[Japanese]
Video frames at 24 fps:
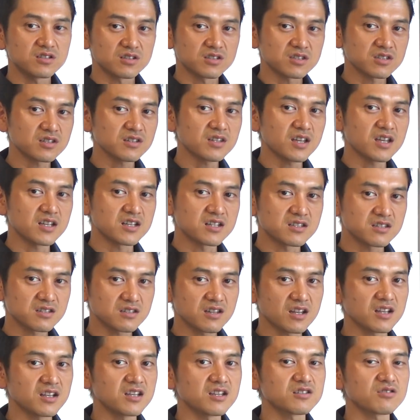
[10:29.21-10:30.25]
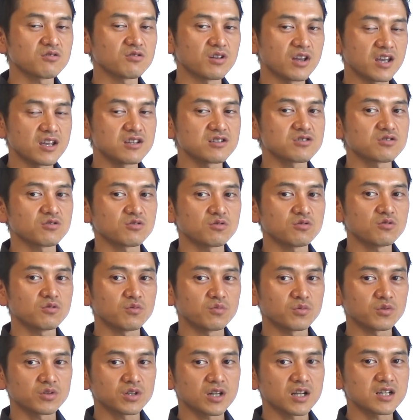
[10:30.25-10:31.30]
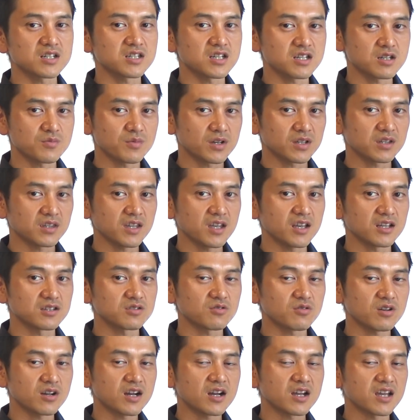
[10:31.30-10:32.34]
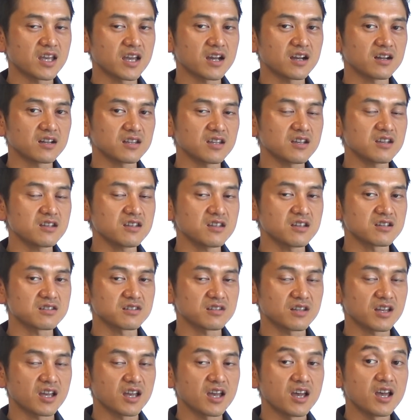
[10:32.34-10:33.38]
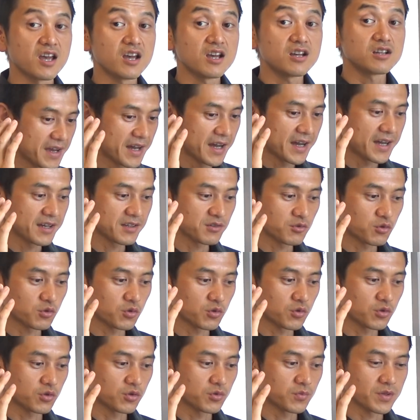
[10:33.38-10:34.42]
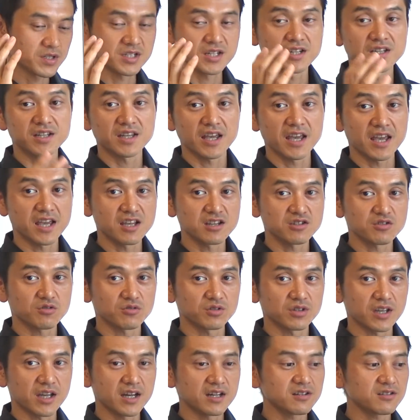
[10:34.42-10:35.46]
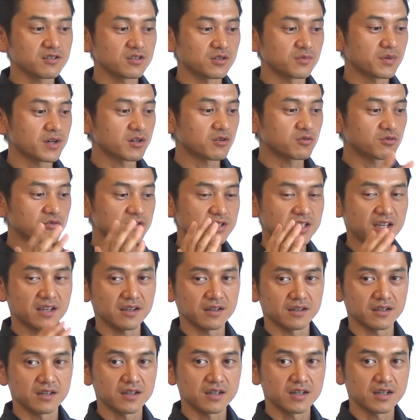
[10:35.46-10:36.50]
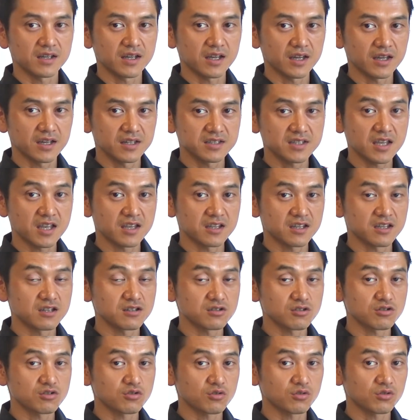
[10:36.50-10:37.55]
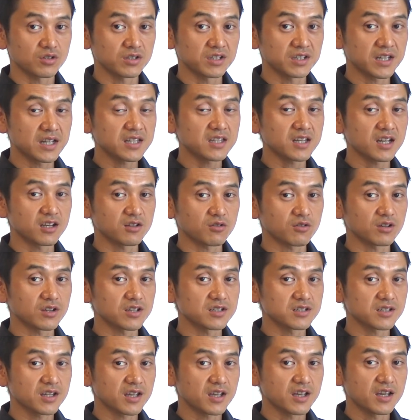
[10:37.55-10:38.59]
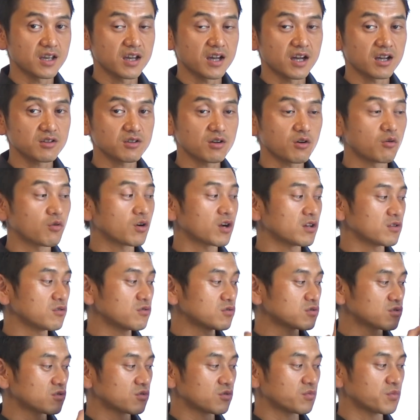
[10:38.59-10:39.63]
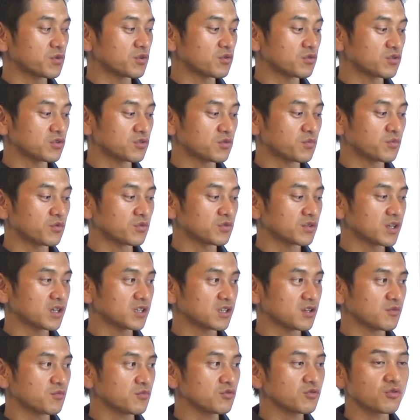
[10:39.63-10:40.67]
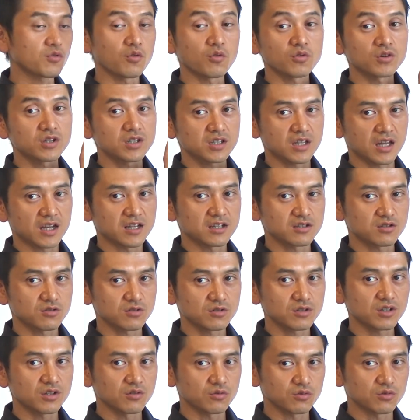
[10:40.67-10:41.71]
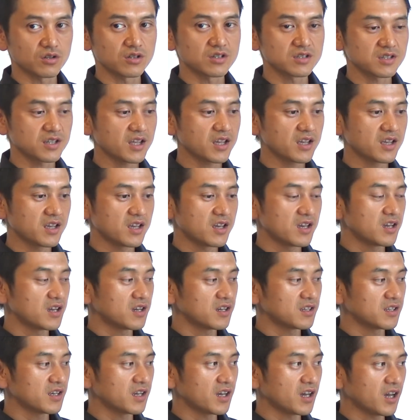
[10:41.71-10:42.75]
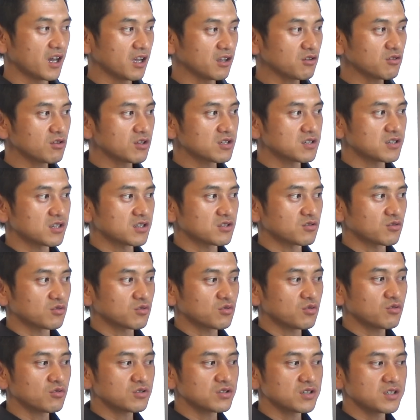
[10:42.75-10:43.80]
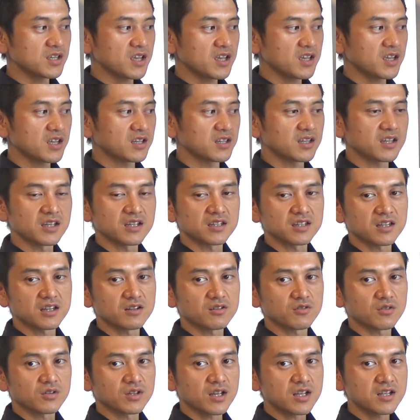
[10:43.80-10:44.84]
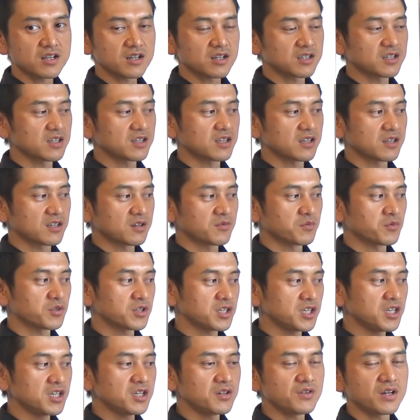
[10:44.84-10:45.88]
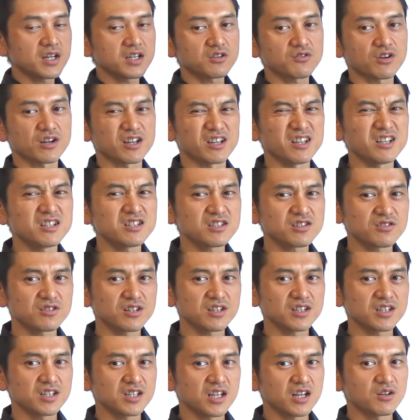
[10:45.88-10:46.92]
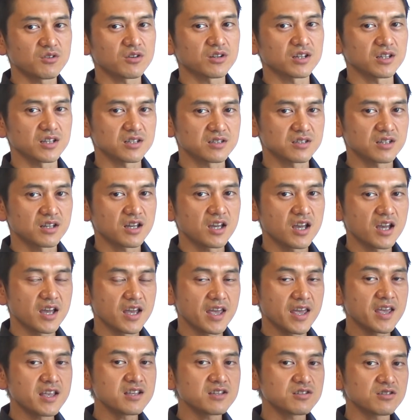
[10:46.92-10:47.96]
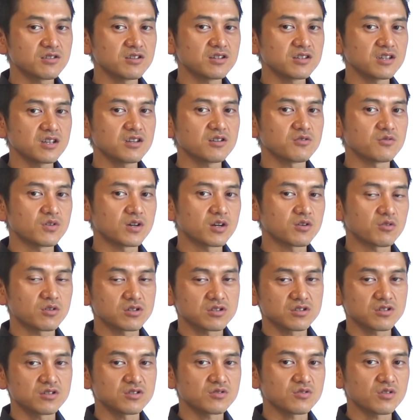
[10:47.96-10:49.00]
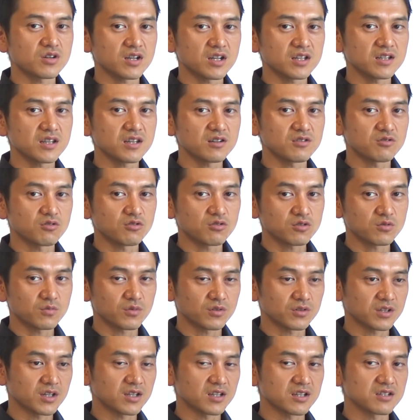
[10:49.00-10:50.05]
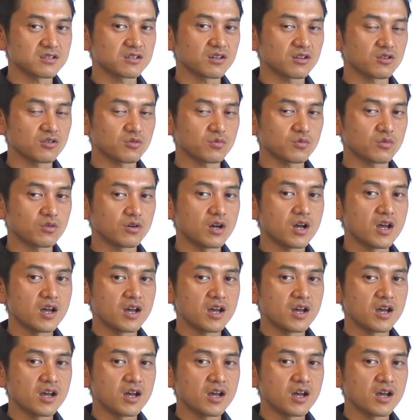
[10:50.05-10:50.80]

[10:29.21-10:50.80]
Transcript: 常に常にその炎症をもたらしてしまって、それが結果的にですね、あの、まあ、神経炎症である、まあ、この繊維、えー、繊維筋痛症になったりとかですね、あとは他のその病気の問題っていうものを起きたりするということですね。で、あとですね、その糖質制限で言ってるのは何かって言ったら、もうキーワードはインスリンになるわけです。インスリンっていうのはこれ膵臓から出るホルモンなんですけれども、